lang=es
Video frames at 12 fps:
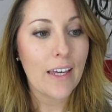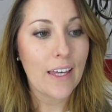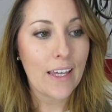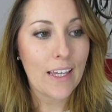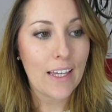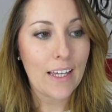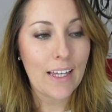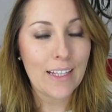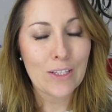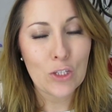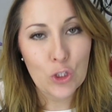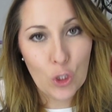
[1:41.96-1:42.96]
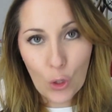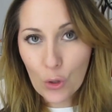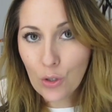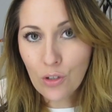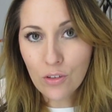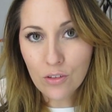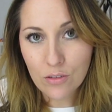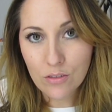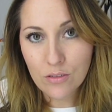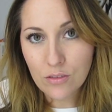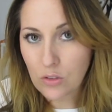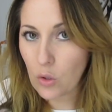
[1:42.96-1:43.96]
Eh, todo,
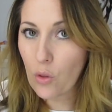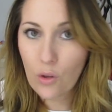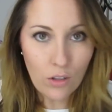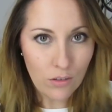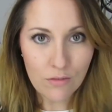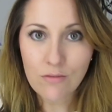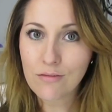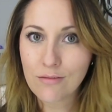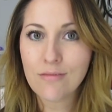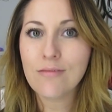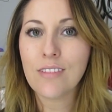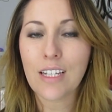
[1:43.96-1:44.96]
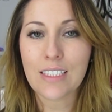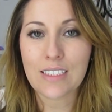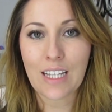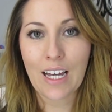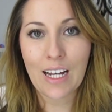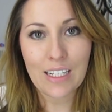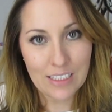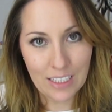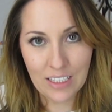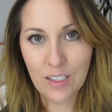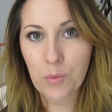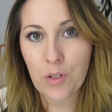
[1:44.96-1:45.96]
todo está al
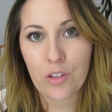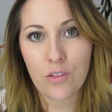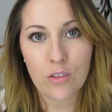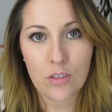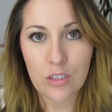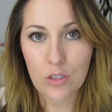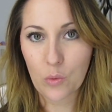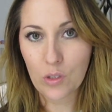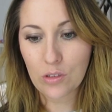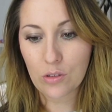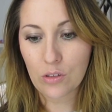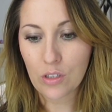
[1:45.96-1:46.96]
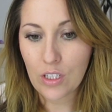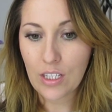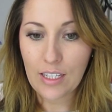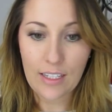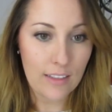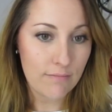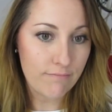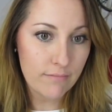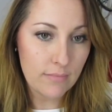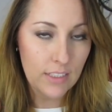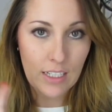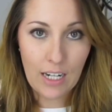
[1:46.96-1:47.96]
30% de descuento.
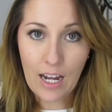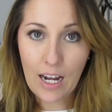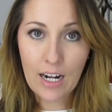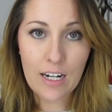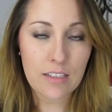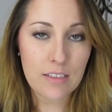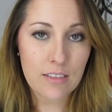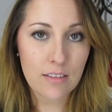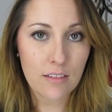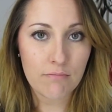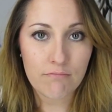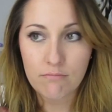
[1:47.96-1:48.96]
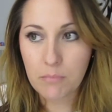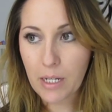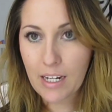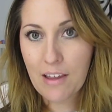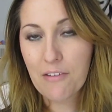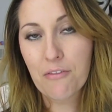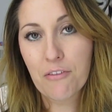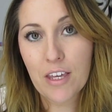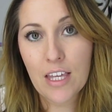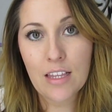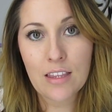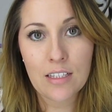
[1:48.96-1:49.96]
NARS,
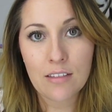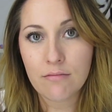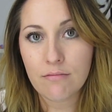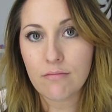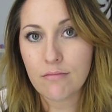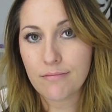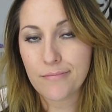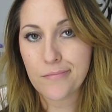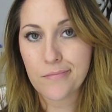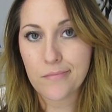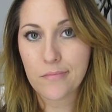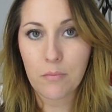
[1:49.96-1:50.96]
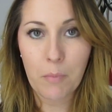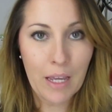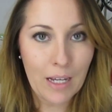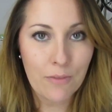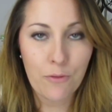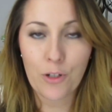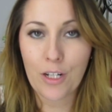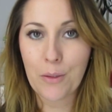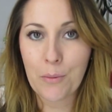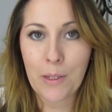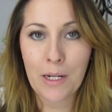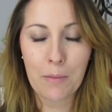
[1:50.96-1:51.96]
Benefit, mm, Make Up
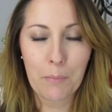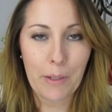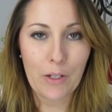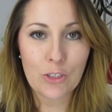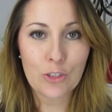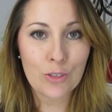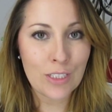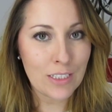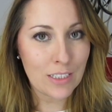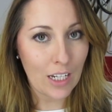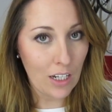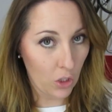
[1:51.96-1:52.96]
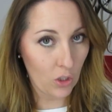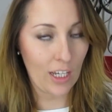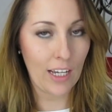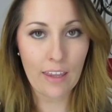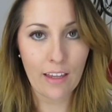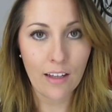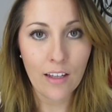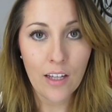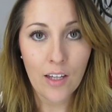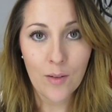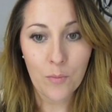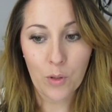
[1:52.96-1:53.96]
Forever, pero esto es lo que queda.
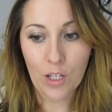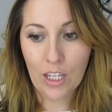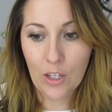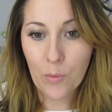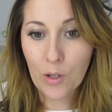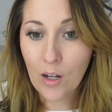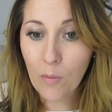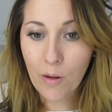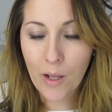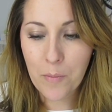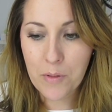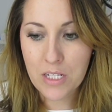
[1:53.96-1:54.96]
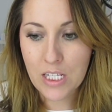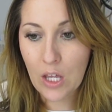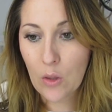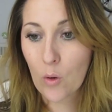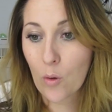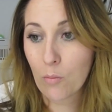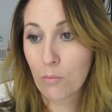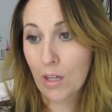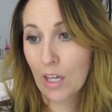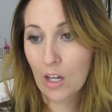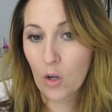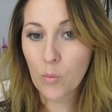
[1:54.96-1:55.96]
Porque yo, por ejemplo, había pensado,
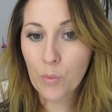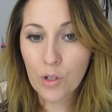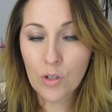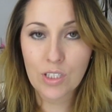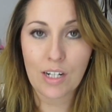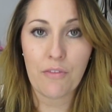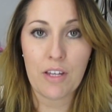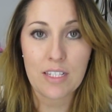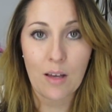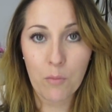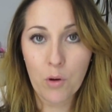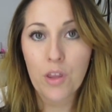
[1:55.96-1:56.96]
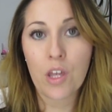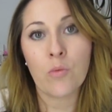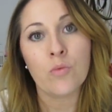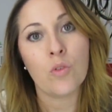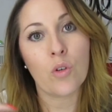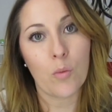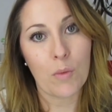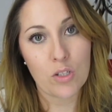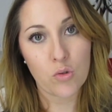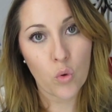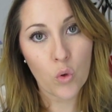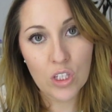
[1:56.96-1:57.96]
me compro otra Face and Body en un tono más
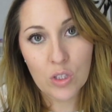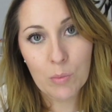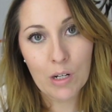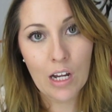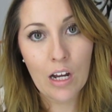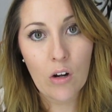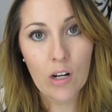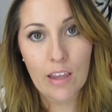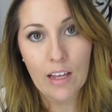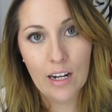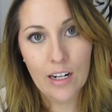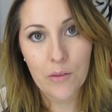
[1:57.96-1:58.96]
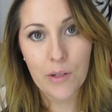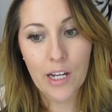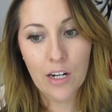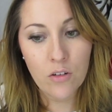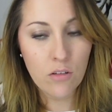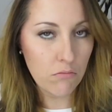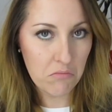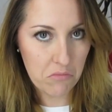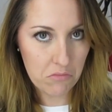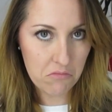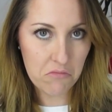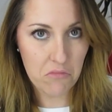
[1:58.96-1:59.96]
oscurito para ahora de cara al verano.
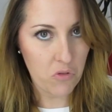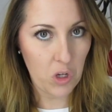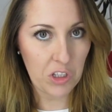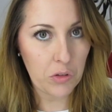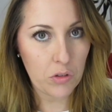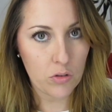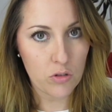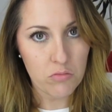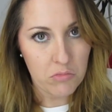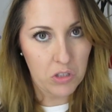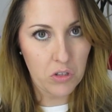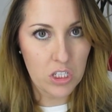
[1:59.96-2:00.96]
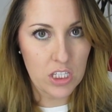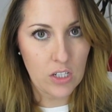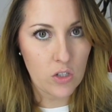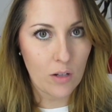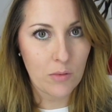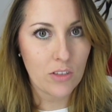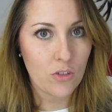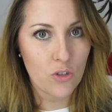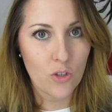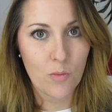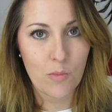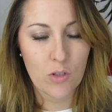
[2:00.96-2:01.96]
No hay tonos, creo que están solamente los
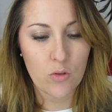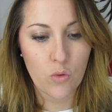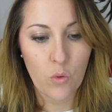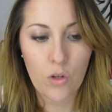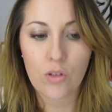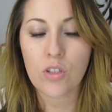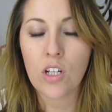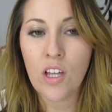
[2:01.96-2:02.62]
tonos más oscuros.